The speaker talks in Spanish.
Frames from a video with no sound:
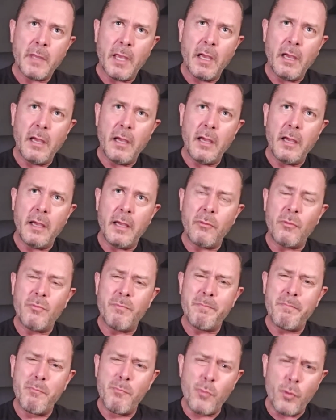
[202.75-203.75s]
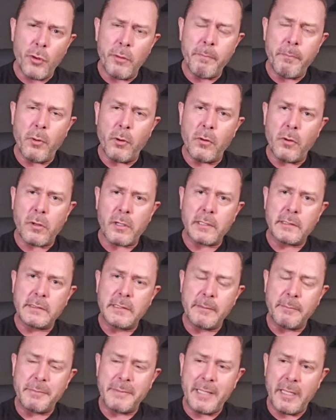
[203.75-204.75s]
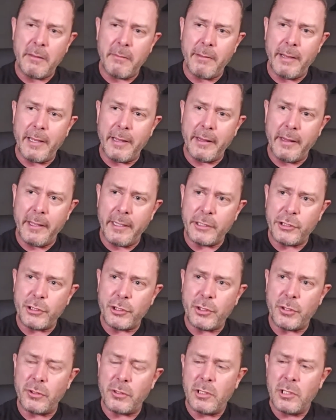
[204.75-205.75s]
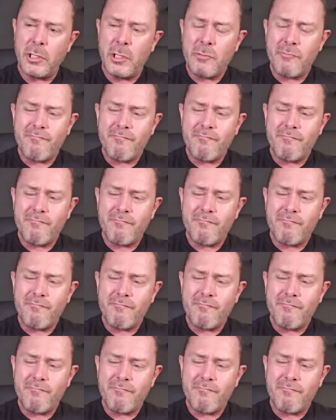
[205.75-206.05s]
eh, muy poco receptiva. De hecho,